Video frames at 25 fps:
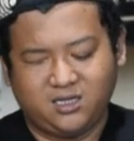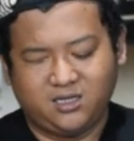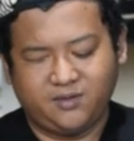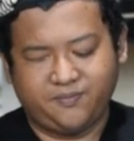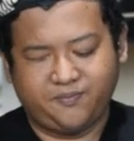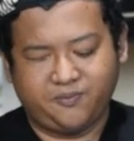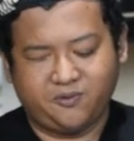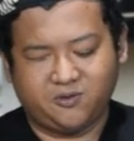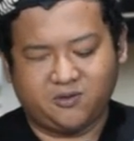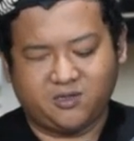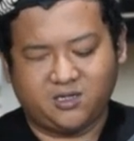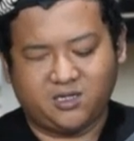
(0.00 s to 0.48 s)

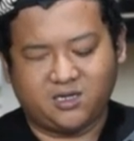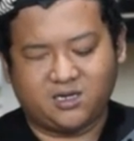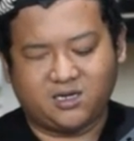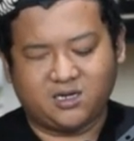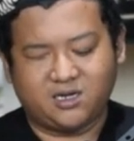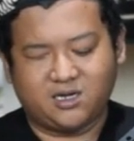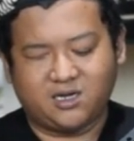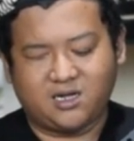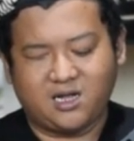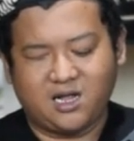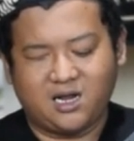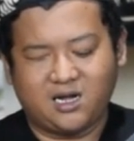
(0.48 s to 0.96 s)
diputar
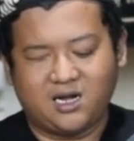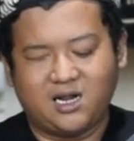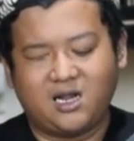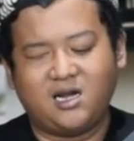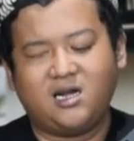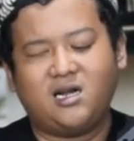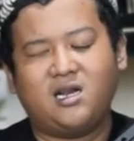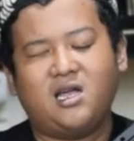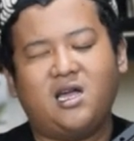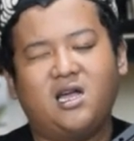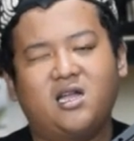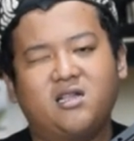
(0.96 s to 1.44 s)
ke
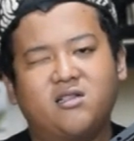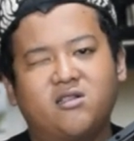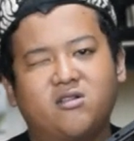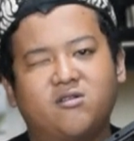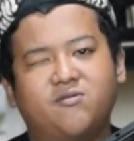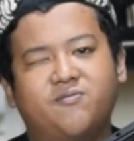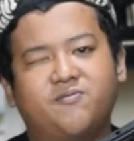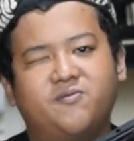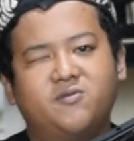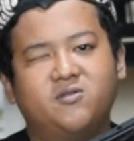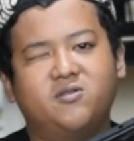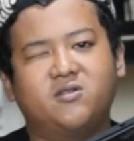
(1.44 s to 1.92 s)
kanan
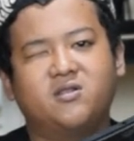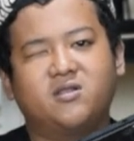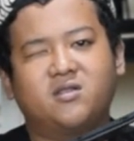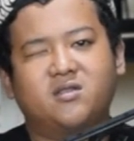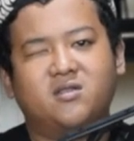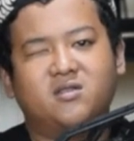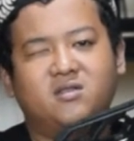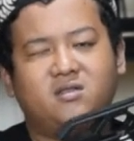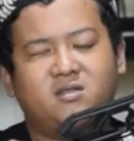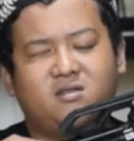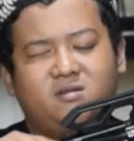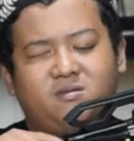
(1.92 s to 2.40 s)
ataupun
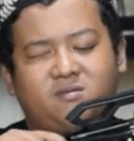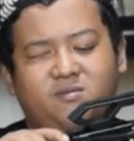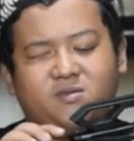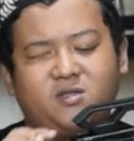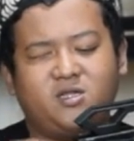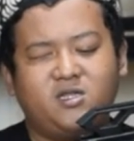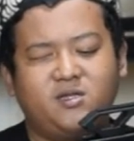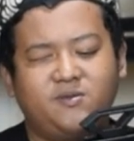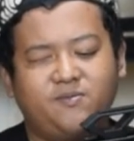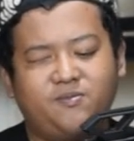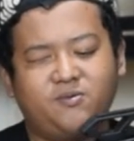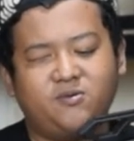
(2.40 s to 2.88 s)

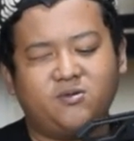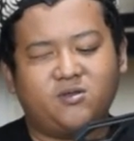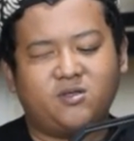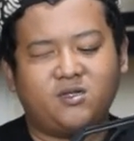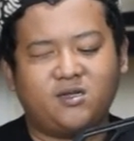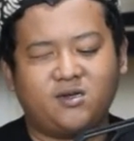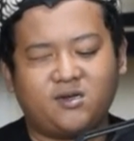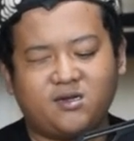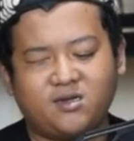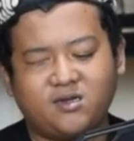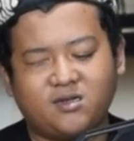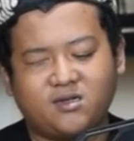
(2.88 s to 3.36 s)

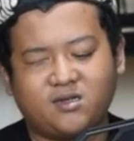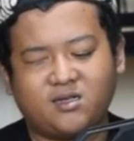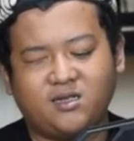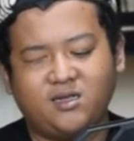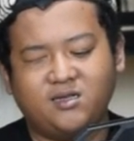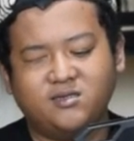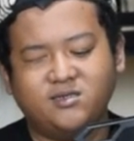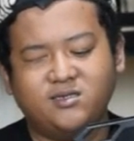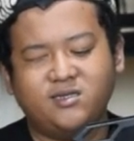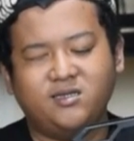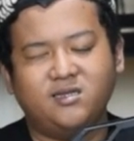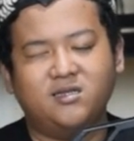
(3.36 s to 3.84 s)
diputar ke
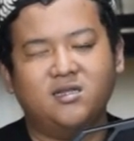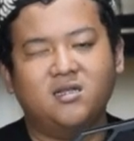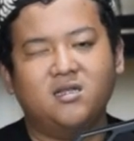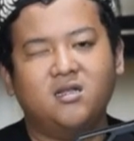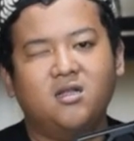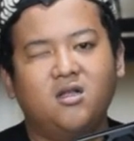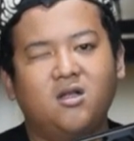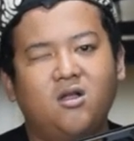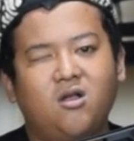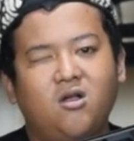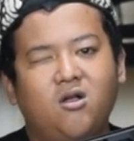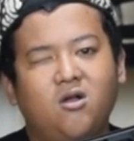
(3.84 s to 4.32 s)
kiri
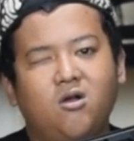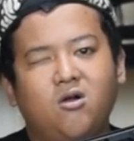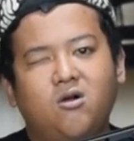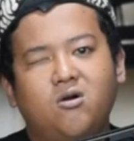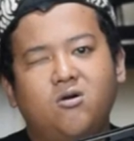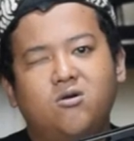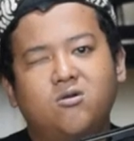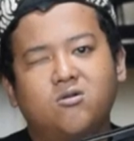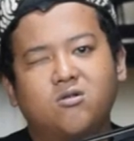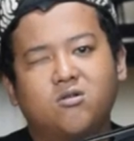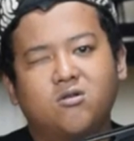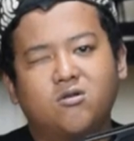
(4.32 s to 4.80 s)

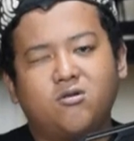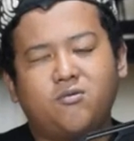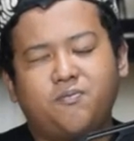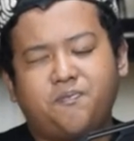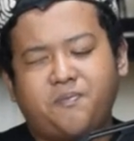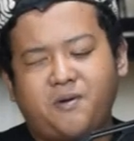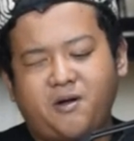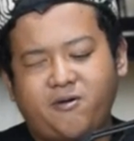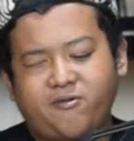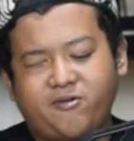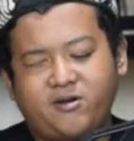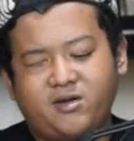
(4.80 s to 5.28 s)

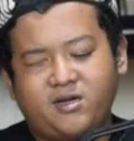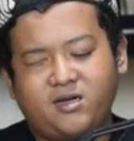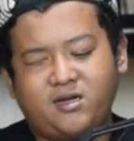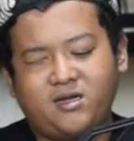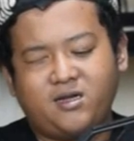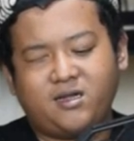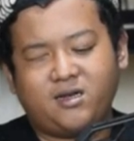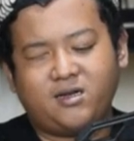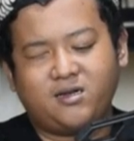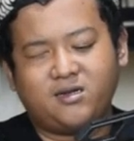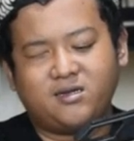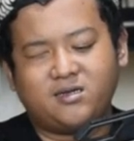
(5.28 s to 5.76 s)
Untuk
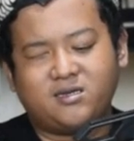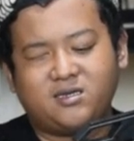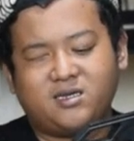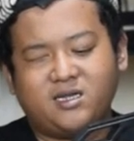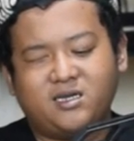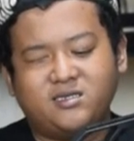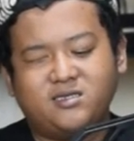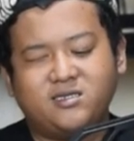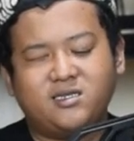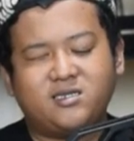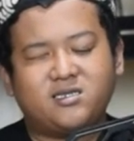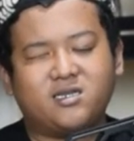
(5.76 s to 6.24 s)
power
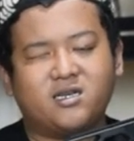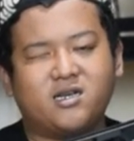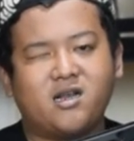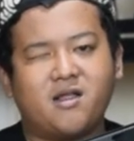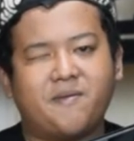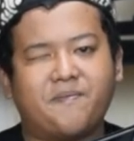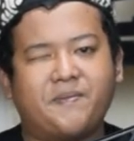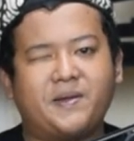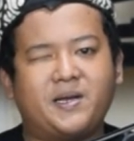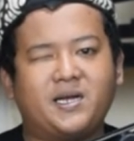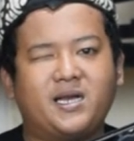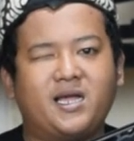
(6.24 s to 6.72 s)
dari
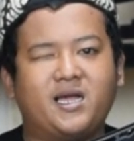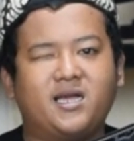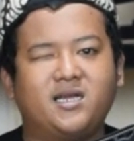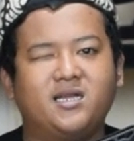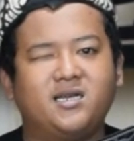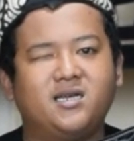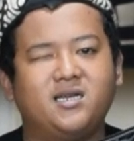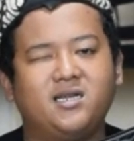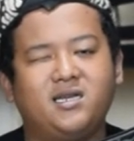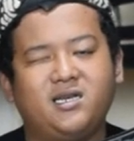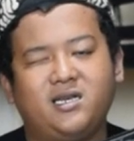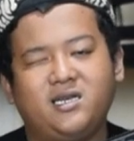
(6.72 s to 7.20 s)
senapan
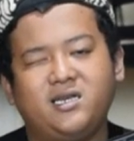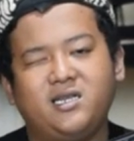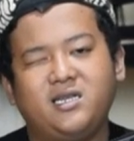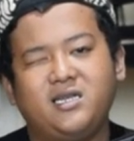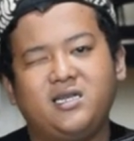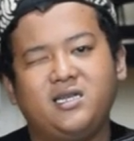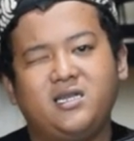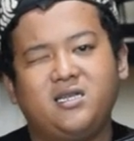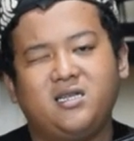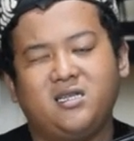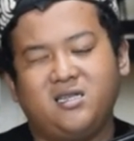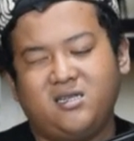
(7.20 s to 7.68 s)
angin
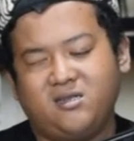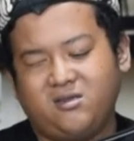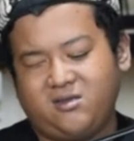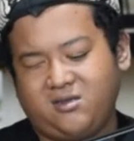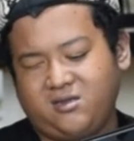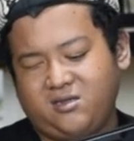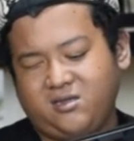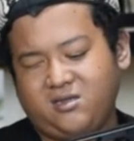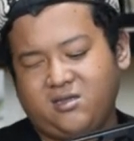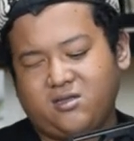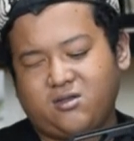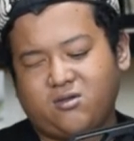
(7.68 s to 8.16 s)
ini
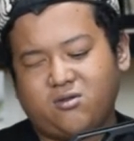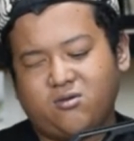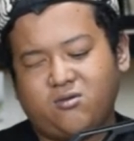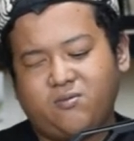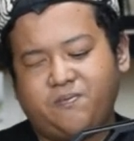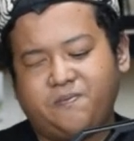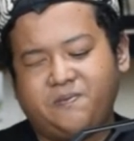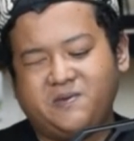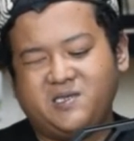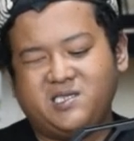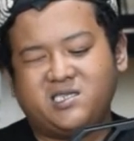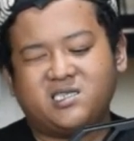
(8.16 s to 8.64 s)
itu
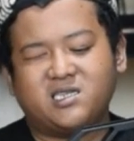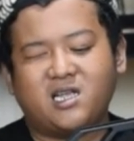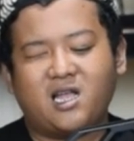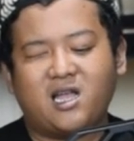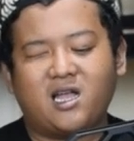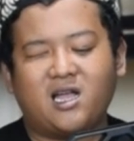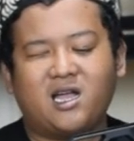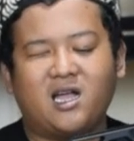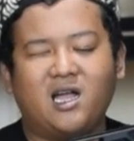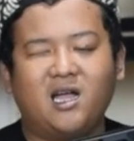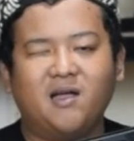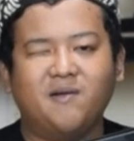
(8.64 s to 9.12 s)

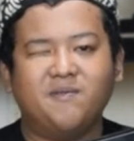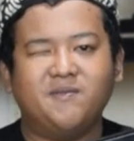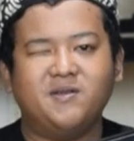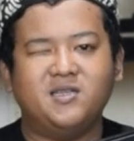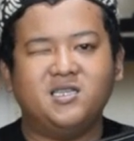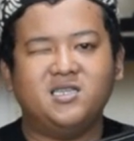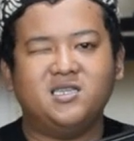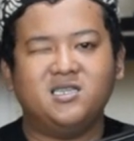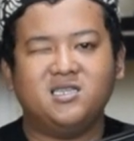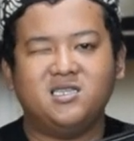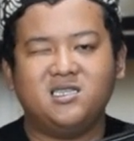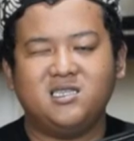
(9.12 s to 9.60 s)
bisa
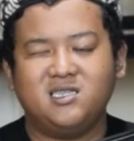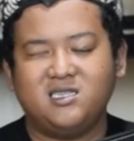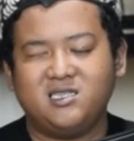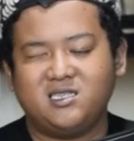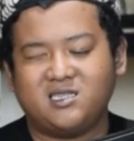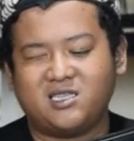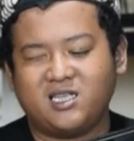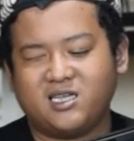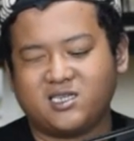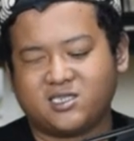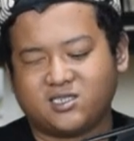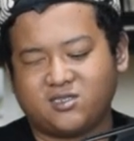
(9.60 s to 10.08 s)
kami
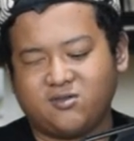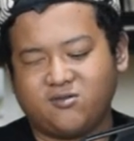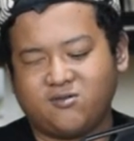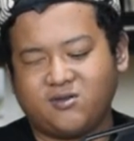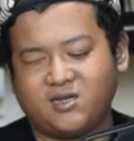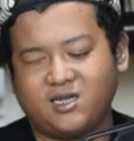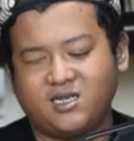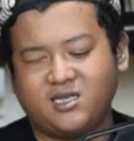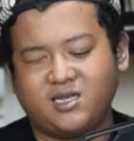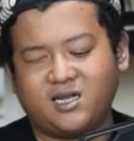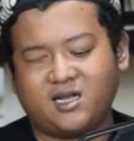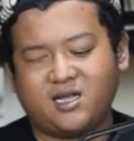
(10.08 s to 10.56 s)
tes
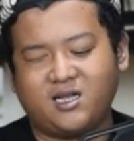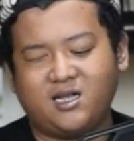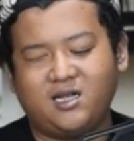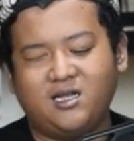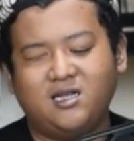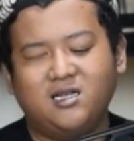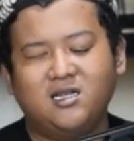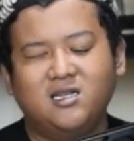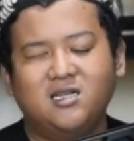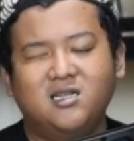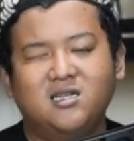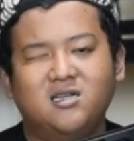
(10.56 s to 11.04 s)
juga ya kak
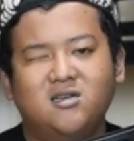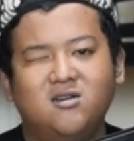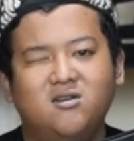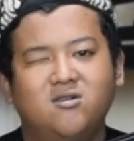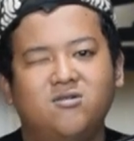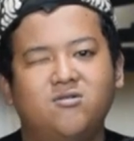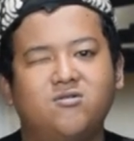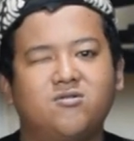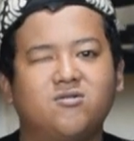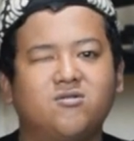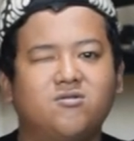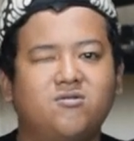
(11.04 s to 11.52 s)

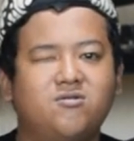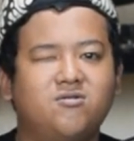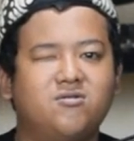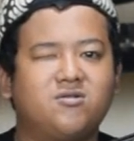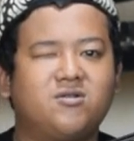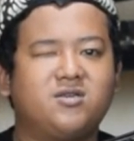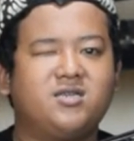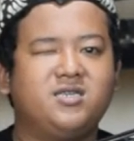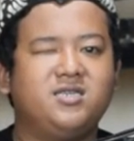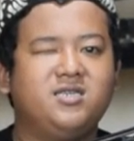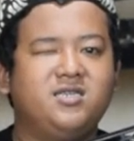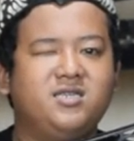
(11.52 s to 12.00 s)

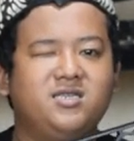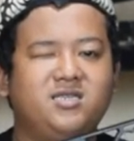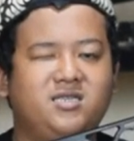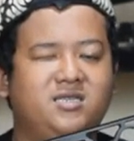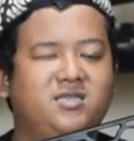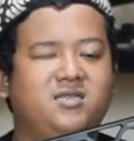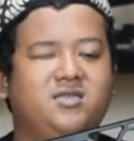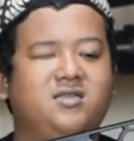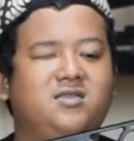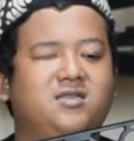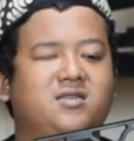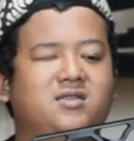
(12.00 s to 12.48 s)
Untuk di
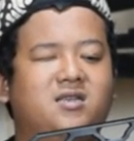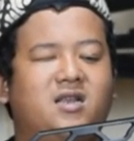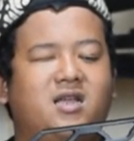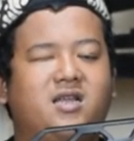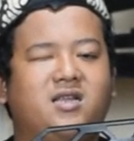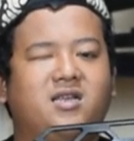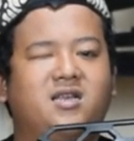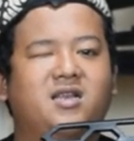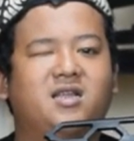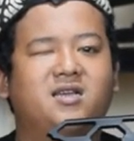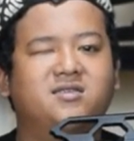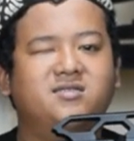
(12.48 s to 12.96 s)

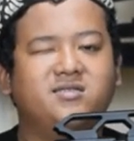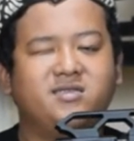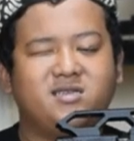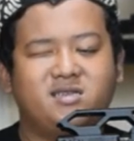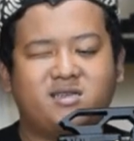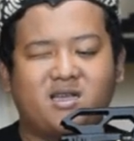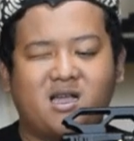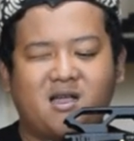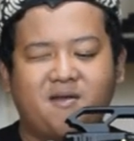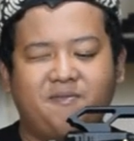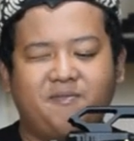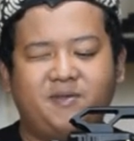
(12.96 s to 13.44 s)
lain
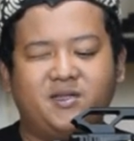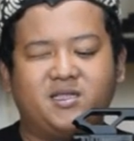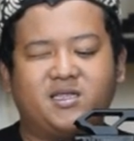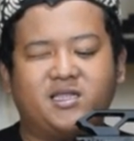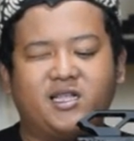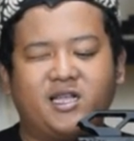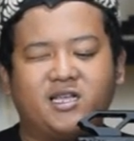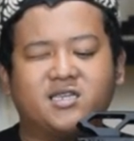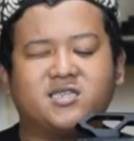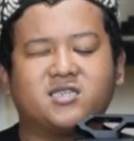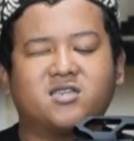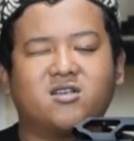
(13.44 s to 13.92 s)
hari kami
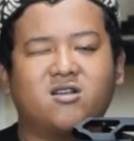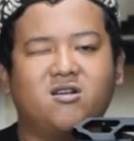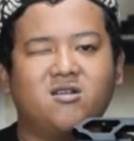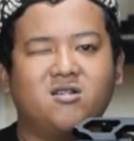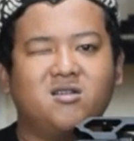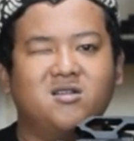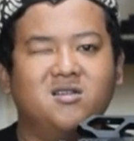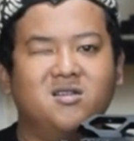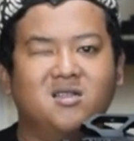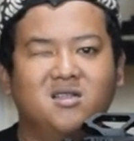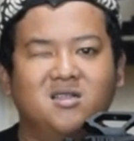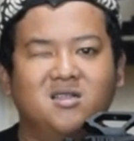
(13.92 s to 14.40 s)
tes kok